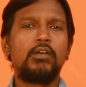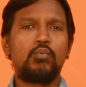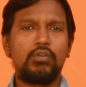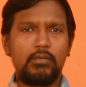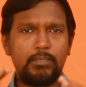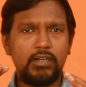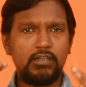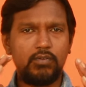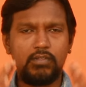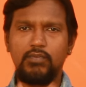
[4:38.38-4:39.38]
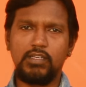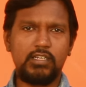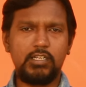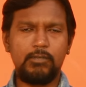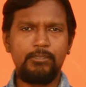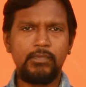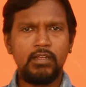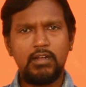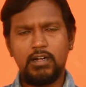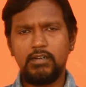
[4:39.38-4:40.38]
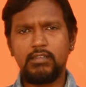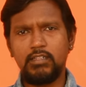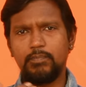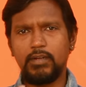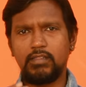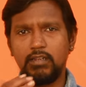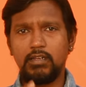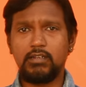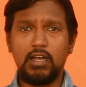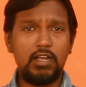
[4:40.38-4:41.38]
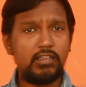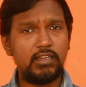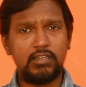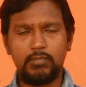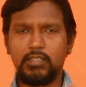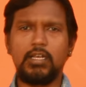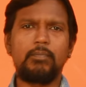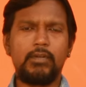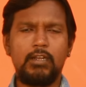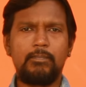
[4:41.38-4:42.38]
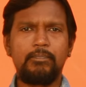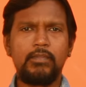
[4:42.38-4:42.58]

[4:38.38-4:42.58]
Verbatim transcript: ஒரு பங்கை வந்து வகிக்குது அடுத்தது பார்த்தீங்கன்னா காய்கள் நம்ம சாப்பிடலாம்